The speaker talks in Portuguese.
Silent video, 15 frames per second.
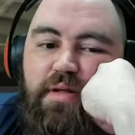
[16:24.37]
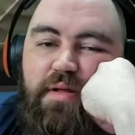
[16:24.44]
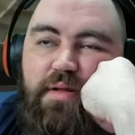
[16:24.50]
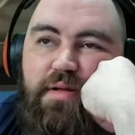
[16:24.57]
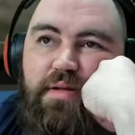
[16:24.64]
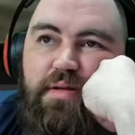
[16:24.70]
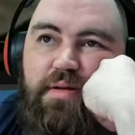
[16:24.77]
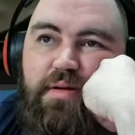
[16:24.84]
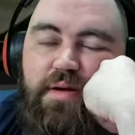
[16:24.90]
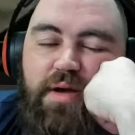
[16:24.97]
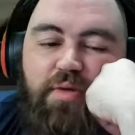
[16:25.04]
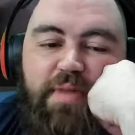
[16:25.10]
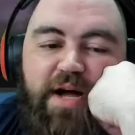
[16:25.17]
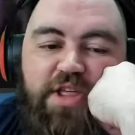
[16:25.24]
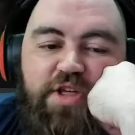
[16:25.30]
É
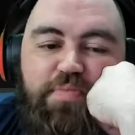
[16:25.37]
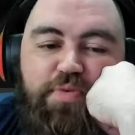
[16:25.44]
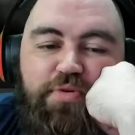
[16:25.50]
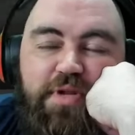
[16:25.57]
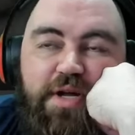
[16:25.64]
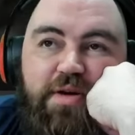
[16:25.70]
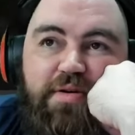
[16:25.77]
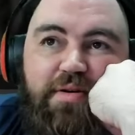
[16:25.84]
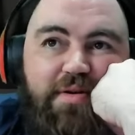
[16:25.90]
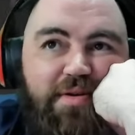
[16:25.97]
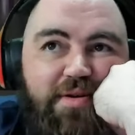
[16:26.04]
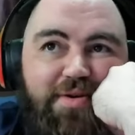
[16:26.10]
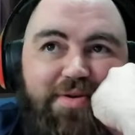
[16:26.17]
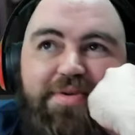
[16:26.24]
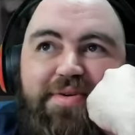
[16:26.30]
o de bundão,
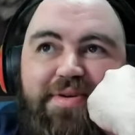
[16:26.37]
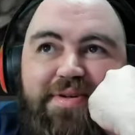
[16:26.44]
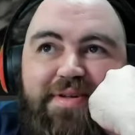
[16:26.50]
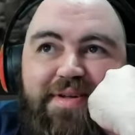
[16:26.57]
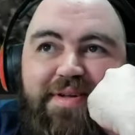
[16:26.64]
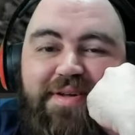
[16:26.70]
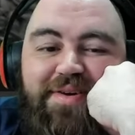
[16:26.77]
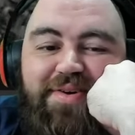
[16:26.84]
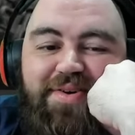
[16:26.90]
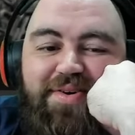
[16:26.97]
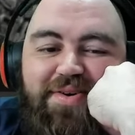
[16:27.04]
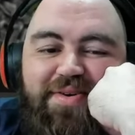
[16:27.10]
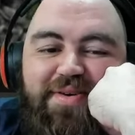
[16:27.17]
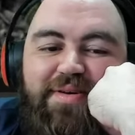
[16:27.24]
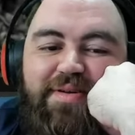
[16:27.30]
ó. Olha.
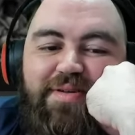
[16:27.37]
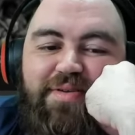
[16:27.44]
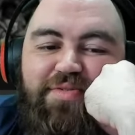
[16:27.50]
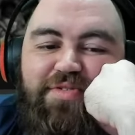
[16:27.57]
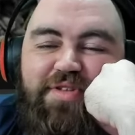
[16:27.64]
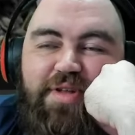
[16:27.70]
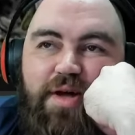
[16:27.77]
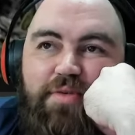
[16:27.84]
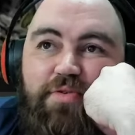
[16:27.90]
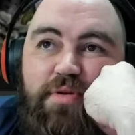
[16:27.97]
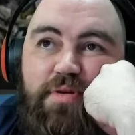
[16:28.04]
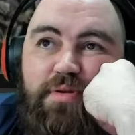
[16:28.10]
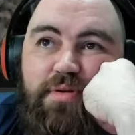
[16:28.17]
Oh, Pode ser gente ali, viu?